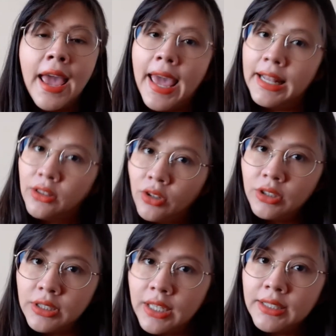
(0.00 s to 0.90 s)

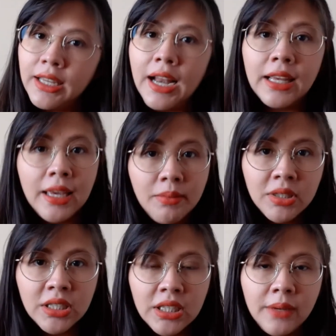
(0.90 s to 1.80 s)
entonces, el
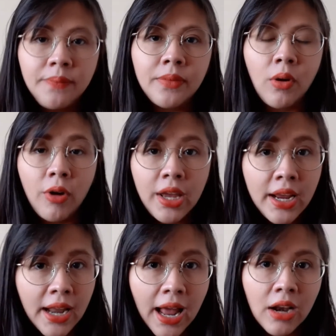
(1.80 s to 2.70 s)
kimchi
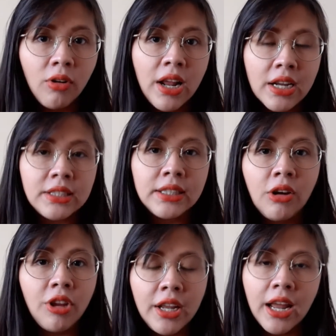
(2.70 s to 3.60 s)
original o la
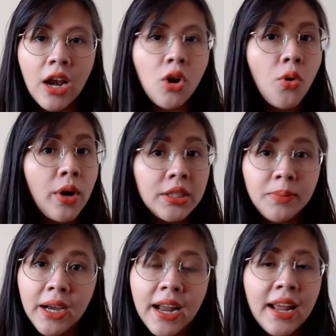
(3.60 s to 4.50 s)
receta original no es
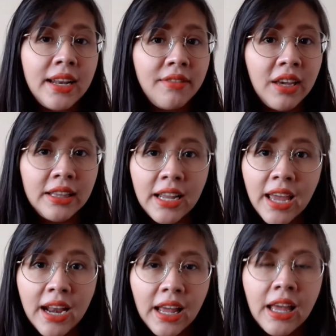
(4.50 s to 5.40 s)
vegana ni
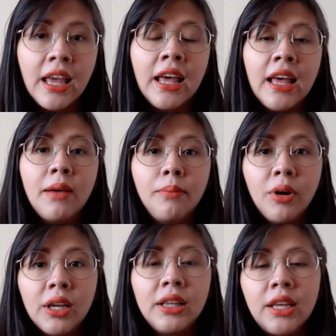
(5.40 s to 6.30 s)
vegetariana,
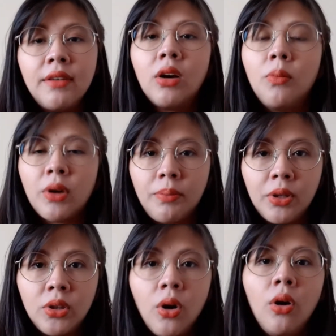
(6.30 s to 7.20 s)
porque lleva, como
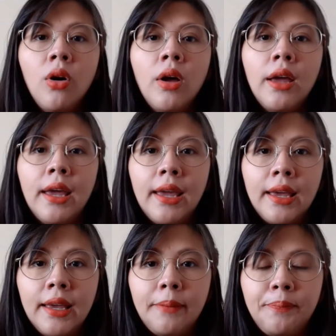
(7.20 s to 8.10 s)
repito,
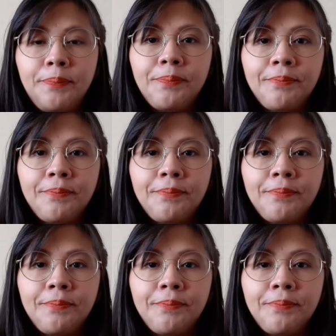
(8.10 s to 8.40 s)
em,